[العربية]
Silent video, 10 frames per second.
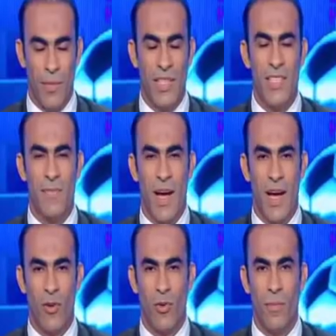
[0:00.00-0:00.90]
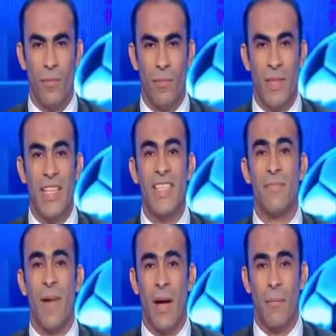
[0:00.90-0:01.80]
بتسمع عنهم
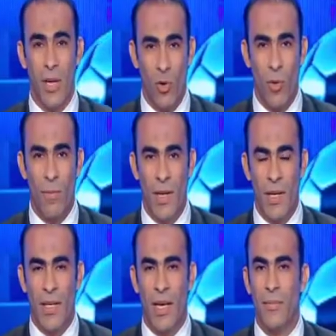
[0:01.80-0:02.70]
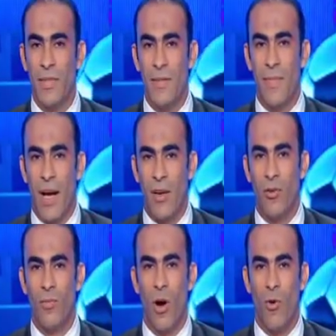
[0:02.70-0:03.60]
بتسمع منهم يعني بتسمع
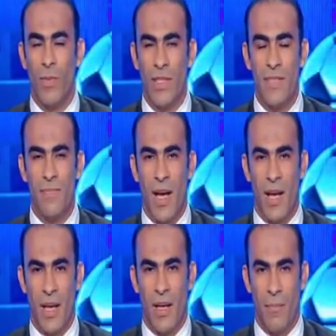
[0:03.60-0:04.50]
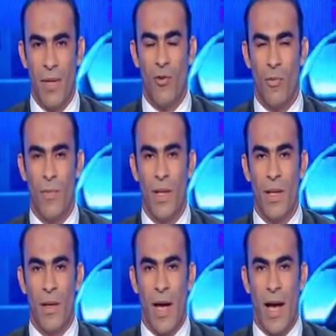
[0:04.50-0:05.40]
عنهم او بتسمع منهم
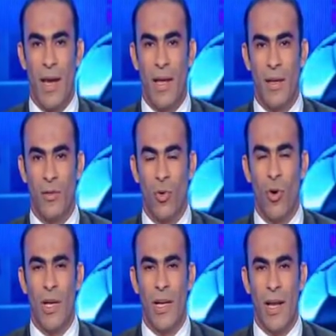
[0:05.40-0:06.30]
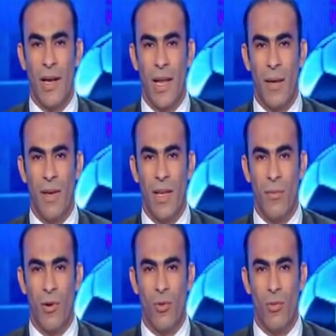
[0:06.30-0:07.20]
على ضوء الكلام اللي
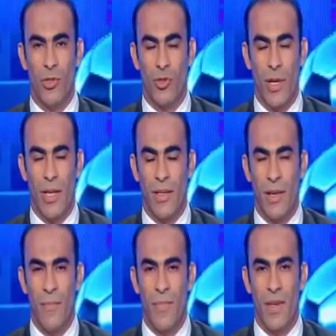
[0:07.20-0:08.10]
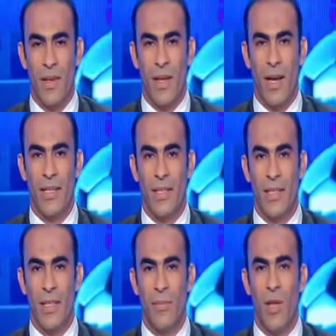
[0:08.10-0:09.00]
انا بقوله من شويه ده يعني
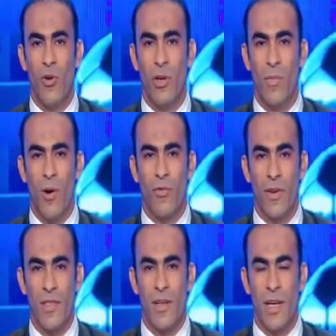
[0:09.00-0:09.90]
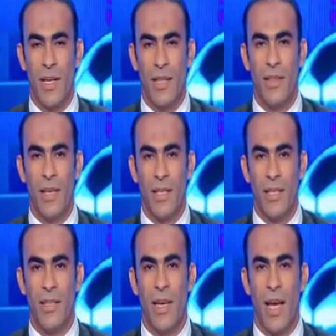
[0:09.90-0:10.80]
يبداوا يكبروا في نظرك جدا
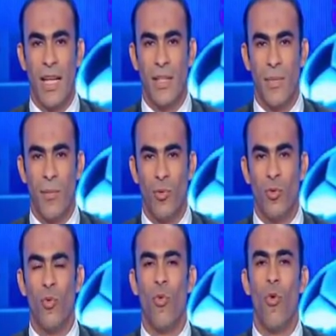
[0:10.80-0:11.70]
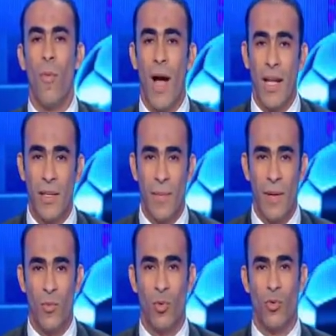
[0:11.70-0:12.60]
جدا لحد ما يموتوا وبعد
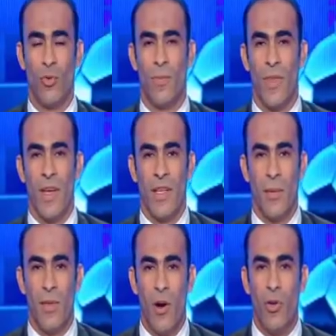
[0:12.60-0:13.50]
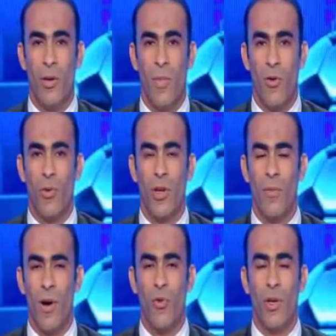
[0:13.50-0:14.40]
ما يموتوا يبداوا يكبروا
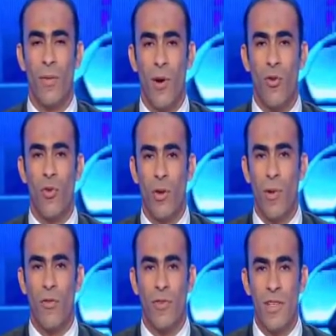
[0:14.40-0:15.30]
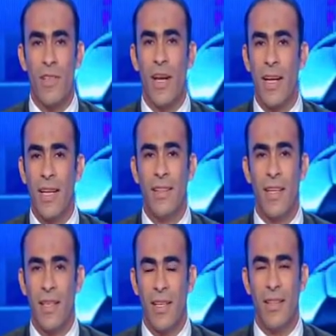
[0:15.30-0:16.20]
يكبروا يكبروا يكبروا في نظرك
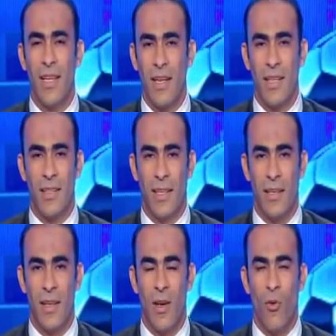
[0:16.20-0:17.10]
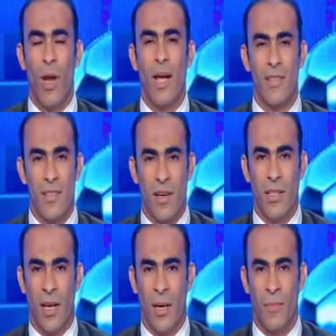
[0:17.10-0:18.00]
جدا جدا جدا والعكس
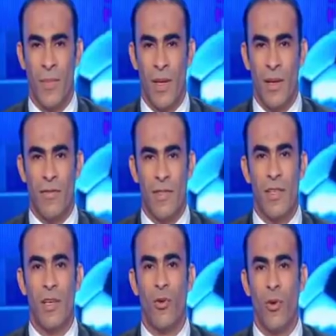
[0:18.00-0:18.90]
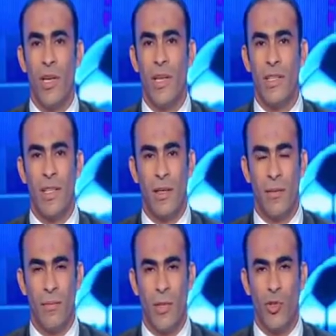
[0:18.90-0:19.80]
صحيح في ظل كل اللي انت
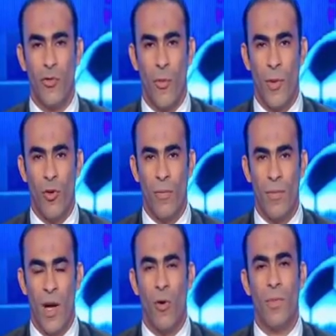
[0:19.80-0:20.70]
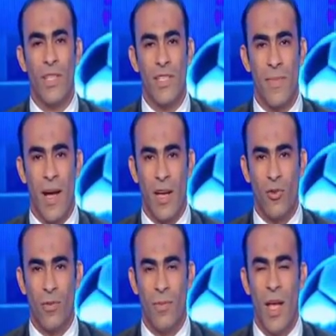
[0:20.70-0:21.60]
بتشوفه منهم او بتسمع
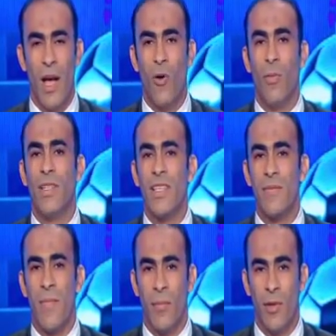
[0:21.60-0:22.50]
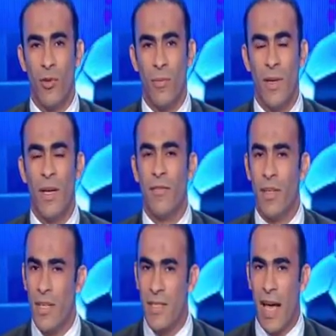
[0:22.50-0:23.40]
عنهم او بتسمع منهم
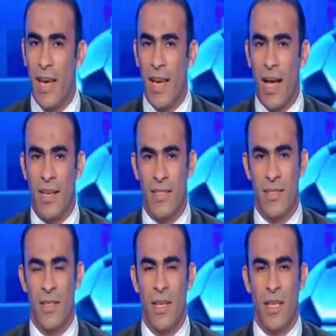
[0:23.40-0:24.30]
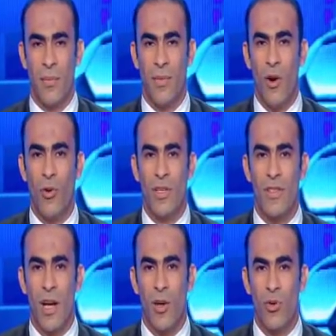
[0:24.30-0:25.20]
في ناس على العكس يبداوا
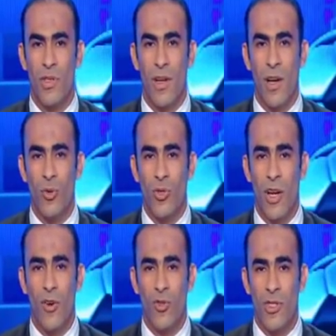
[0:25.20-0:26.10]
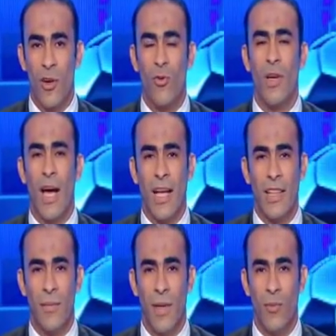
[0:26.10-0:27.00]
يصغروا يصغروا يصغروا يصغروا
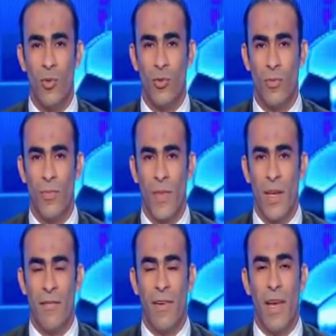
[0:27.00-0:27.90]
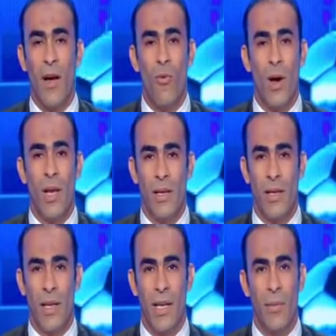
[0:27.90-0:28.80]
لحد ما يموتوا في الاول
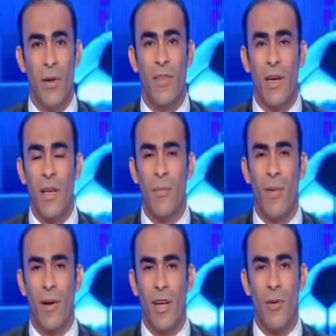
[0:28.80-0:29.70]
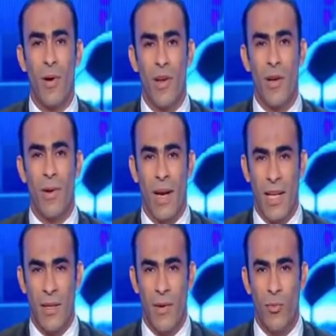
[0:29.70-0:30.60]
اللي بيفضل يكبر يكبر يكبر
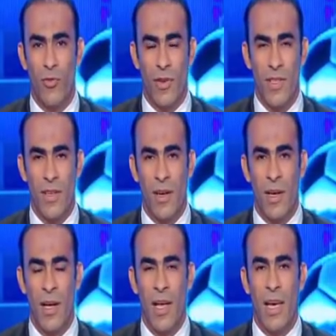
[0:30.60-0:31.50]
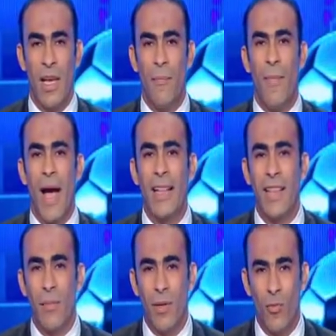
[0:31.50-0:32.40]
لحد ما يموت في نظرك لما
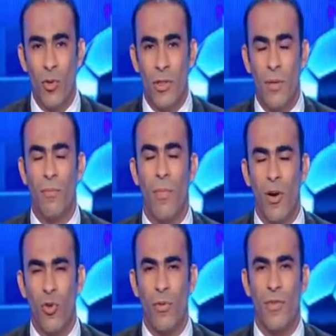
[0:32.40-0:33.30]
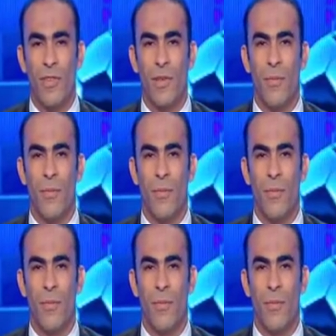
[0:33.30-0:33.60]
حتى بيموت برضه